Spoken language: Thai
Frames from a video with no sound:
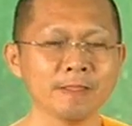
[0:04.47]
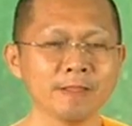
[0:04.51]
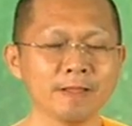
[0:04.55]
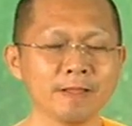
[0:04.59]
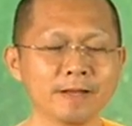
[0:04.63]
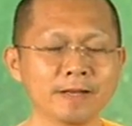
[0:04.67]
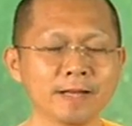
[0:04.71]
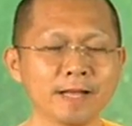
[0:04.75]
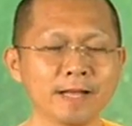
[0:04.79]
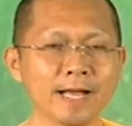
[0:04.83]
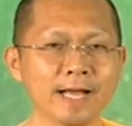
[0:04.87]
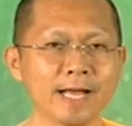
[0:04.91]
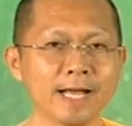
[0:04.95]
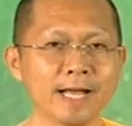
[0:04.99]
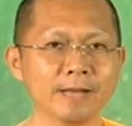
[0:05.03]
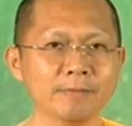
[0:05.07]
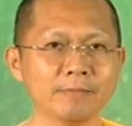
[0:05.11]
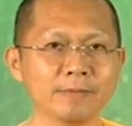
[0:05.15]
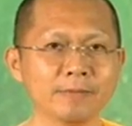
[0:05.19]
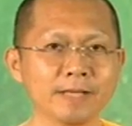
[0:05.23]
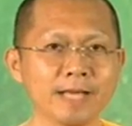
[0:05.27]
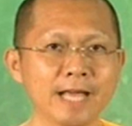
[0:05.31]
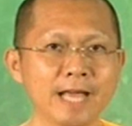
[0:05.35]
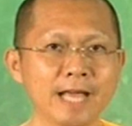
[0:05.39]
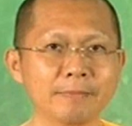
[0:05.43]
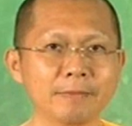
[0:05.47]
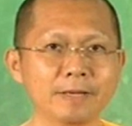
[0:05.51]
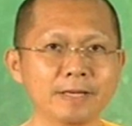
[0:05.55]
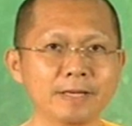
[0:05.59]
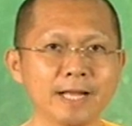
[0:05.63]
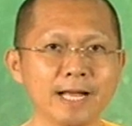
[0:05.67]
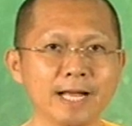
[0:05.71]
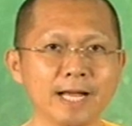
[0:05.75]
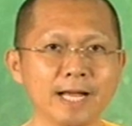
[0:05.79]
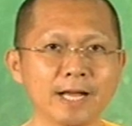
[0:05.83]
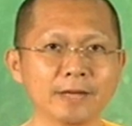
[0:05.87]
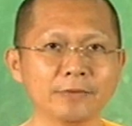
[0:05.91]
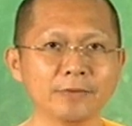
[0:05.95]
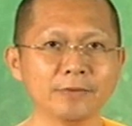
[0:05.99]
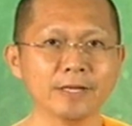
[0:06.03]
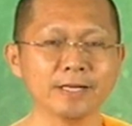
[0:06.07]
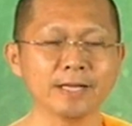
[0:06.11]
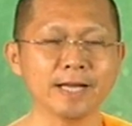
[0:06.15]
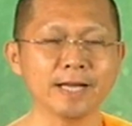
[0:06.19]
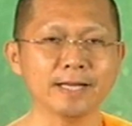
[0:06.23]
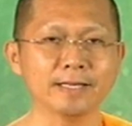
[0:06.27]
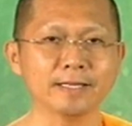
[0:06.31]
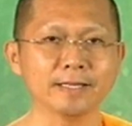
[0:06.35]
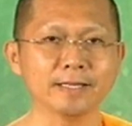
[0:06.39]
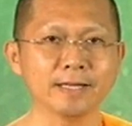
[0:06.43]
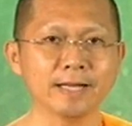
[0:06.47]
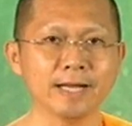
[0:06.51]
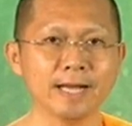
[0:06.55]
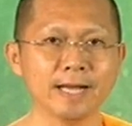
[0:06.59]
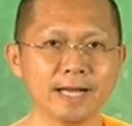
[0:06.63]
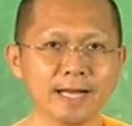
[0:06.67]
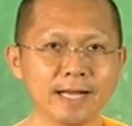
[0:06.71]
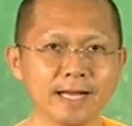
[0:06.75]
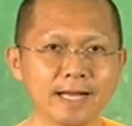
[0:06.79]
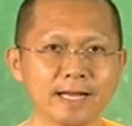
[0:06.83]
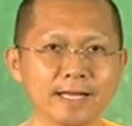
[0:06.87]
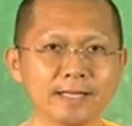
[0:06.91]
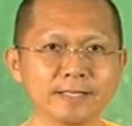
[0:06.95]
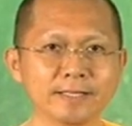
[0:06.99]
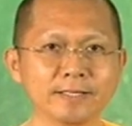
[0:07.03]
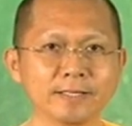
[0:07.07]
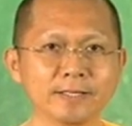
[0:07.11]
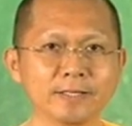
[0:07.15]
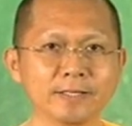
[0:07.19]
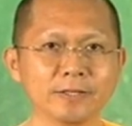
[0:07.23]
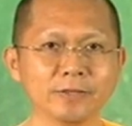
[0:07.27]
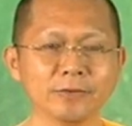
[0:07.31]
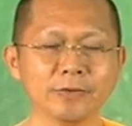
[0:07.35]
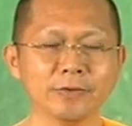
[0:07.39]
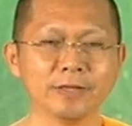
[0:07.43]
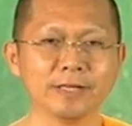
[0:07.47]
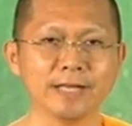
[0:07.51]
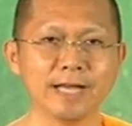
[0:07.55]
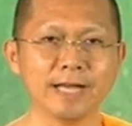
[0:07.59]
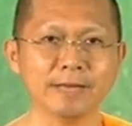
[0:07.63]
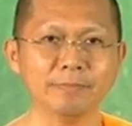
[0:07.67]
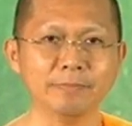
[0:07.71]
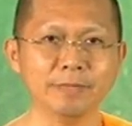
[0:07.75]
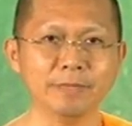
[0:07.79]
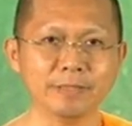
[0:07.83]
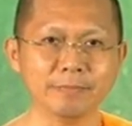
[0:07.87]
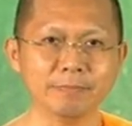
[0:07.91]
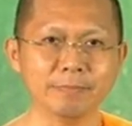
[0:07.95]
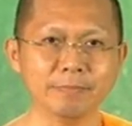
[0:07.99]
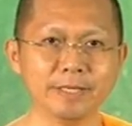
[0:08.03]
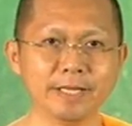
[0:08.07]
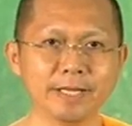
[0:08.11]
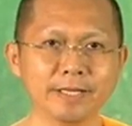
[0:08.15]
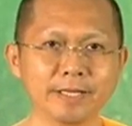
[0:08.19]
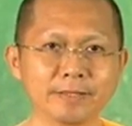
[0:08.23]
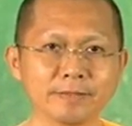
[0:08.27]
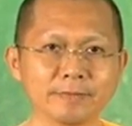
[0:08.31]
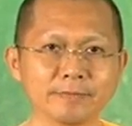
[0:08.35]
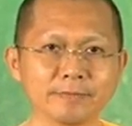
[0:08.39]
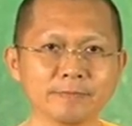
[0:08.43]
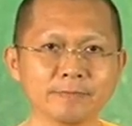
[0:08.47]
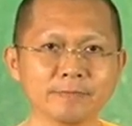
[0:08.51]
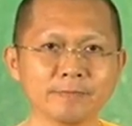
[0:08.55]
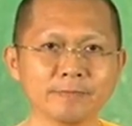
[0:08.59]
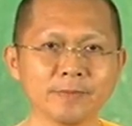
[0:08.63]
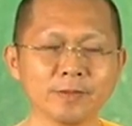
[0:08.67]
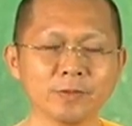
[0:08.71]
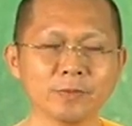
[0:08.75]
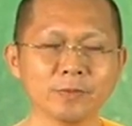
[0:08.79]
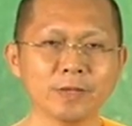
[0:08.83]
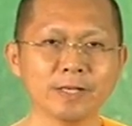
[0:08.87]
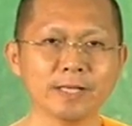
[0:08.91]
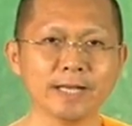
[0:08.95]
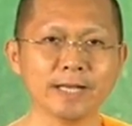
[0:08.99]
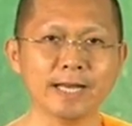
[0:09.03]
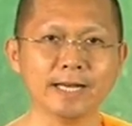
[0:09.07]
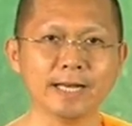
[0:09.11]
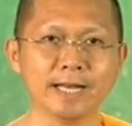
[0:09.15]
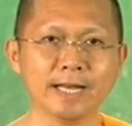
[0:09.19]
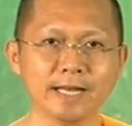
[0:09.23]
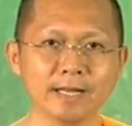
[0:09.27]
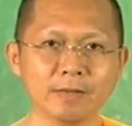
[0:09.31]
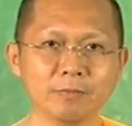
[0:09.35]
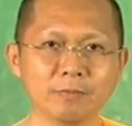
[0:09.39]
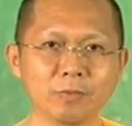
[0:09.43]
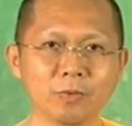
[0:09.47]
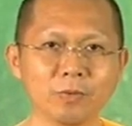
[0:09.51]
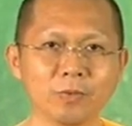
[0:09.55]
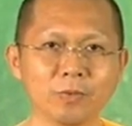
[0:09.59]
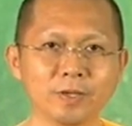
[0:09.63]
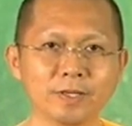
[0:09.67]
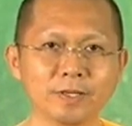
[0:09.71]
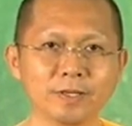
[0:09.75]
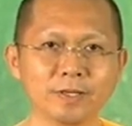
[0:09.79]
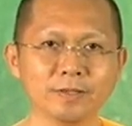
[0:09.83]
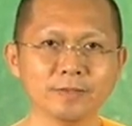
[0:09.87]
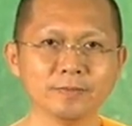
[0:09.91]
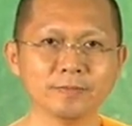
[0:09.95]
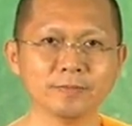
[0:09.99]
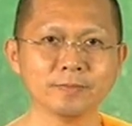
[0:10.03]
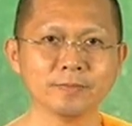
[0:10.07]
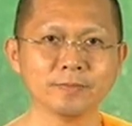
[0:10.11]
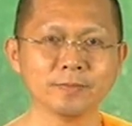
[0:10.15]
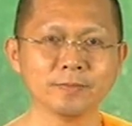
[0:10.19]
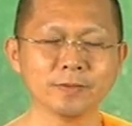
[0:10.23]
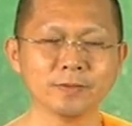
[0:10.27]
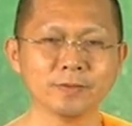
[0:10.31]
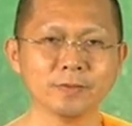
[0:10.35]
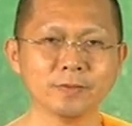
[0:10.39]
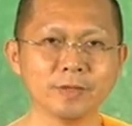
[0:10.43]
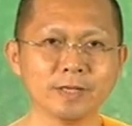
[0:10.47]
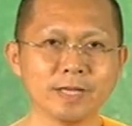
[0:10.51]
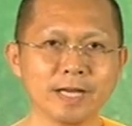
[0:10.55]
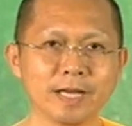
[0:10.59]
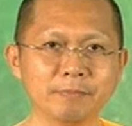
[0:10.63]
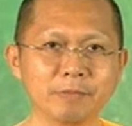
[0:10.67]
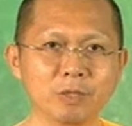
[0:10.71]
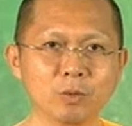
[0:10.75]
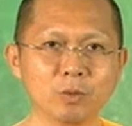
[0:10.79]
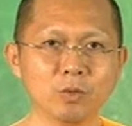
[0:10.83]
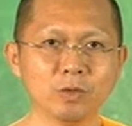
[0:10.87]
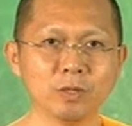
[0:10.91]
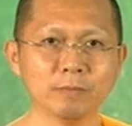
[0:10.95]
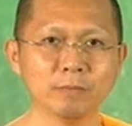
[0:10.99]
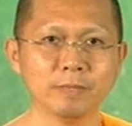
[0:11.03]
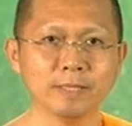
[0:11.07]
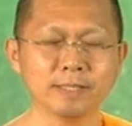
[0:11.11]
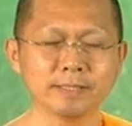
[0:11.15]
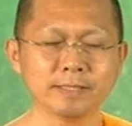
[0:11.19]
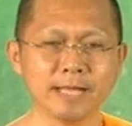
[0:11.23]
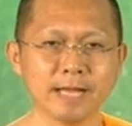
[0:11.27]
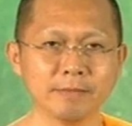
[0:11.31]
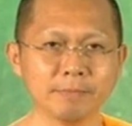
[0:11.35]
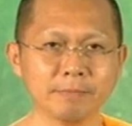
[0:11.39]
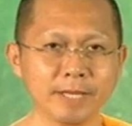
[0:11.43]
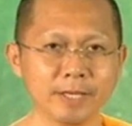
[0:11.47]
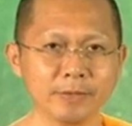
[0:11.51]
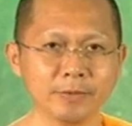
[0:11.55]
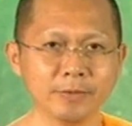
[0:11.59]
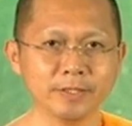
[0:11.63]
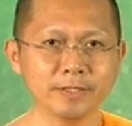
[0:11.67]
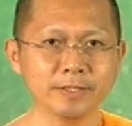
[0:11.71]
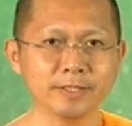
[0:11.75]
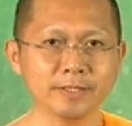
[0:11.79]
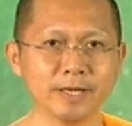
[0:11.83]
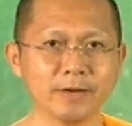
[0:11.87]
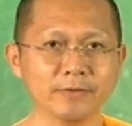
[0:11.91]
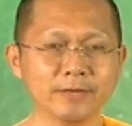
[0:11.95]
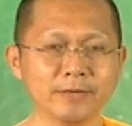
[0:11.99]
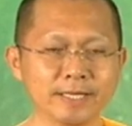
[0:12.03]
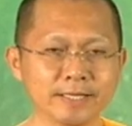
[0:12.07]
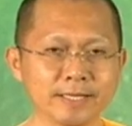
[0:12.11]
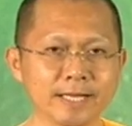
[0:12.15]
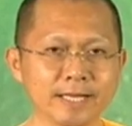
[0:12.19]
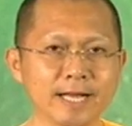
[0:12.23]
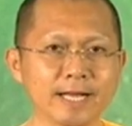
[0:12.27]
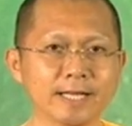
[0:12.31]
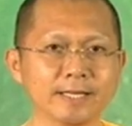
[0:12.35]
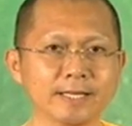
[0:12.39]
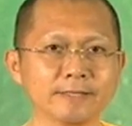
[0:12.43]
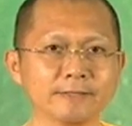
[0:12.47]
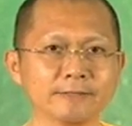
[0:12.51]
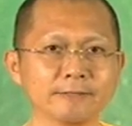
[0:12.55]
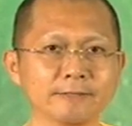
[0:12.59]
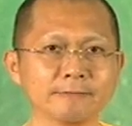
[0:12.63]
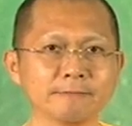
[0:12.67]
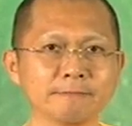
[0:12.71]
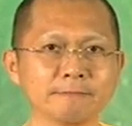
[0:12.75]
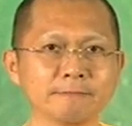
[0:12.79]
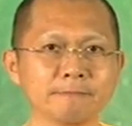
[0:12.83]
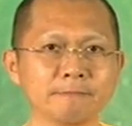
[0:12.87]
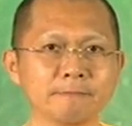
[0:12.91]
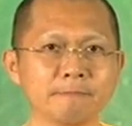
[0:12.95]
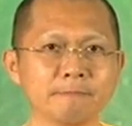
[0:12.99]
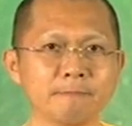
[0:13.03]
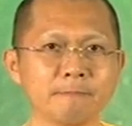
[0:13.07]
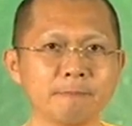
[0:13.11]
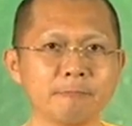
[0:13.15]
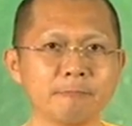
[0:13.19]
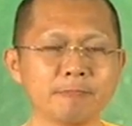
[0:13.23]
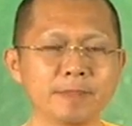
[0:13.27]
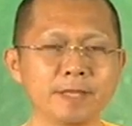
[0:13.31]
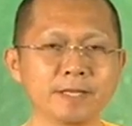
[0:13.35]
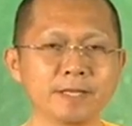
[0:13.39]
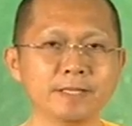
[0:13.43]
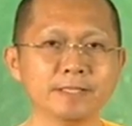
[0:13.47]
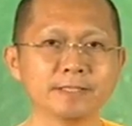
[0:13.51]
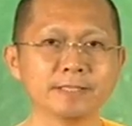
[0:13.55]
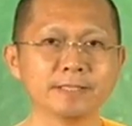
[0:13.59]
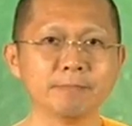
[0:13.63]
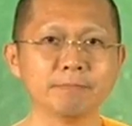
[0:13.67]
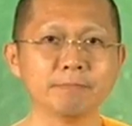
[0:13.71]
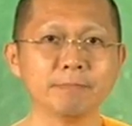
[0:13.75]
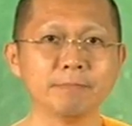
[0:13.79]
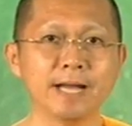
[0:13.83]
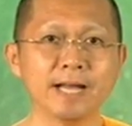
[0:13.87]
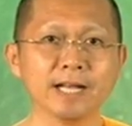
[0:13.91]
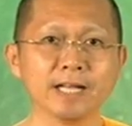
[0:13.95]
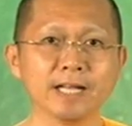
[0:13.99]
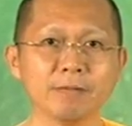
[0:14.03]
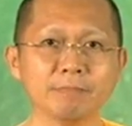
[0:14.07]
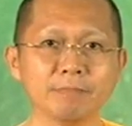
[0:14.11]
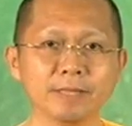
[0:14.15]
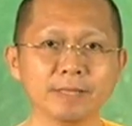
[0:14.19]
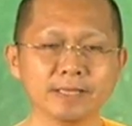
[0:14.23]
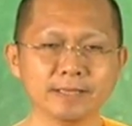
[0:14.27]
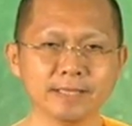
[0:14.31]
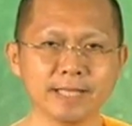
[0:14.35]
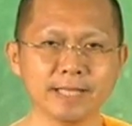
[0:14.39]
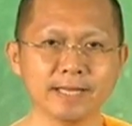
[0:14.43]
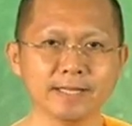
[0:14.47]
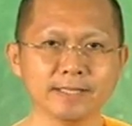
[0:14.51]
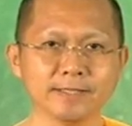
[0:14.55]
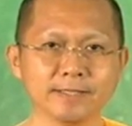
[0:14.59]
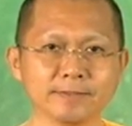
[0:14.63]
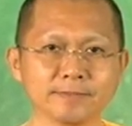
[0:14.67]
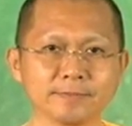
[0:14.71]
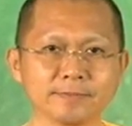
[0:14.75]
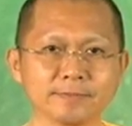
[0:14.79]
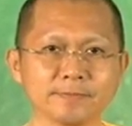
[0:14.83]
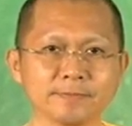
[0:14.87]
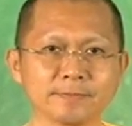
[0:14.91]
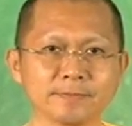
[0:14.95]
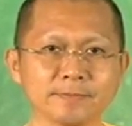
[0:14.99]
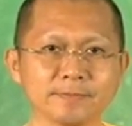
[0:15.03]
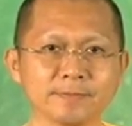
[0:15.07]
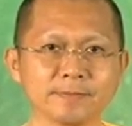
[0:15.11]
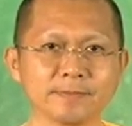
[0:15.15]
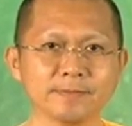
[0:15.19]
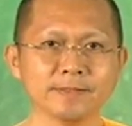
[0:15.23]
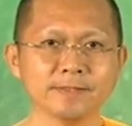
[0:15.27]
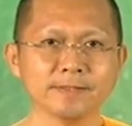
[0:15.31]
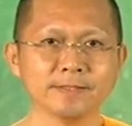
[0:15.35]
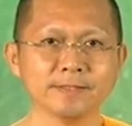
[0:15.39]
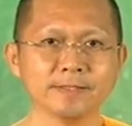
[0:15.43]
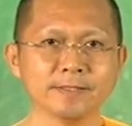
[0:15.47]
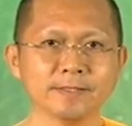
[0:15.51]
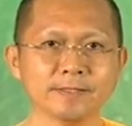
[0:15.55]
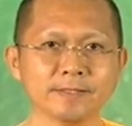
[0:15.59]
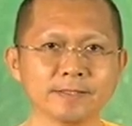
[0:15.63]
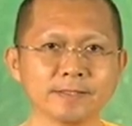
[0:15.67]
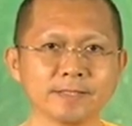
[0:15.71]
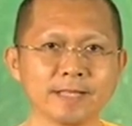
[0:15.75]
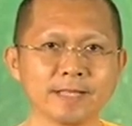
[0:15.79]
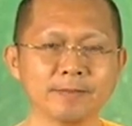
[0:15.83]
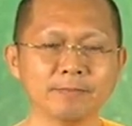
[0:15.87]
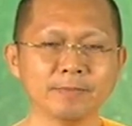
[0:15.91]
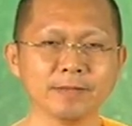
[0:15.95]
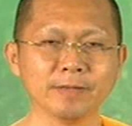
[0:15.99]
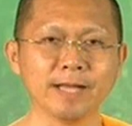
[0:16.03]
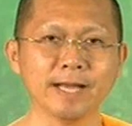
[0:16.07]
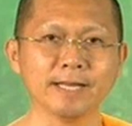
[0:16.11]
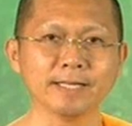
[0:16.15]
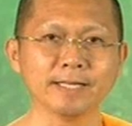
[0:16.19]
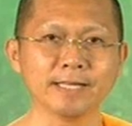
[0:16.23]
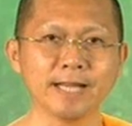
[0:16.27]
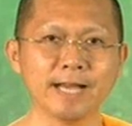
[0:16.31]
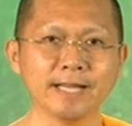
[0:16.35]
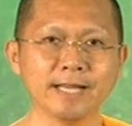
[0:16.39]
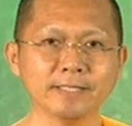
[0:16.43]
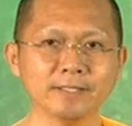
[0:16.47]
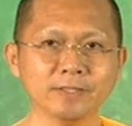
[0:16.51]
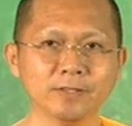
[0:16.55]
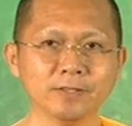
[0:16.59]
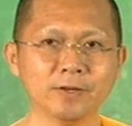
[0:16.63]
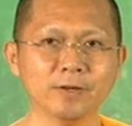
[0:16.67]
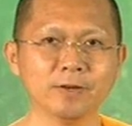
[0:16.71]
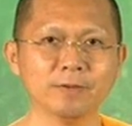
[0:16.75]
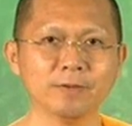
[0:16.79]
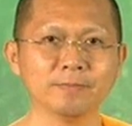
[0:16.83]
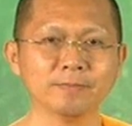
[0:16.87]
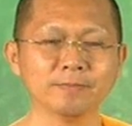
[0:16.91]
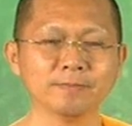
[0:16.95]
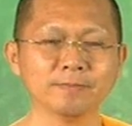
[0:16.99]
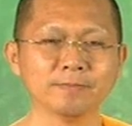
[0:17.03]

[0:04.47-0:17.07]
เน้นห้ามแก้ปัญหาด้วยการฆ่า ด้วยการเบียดเบียน ด้วยการลักขโมย ด้วยการไปล่วงละเมิดทางเพศคนอื่นเขาเด็ดขาด นี่คือสัมมากัมมันตะทำการงานชอบ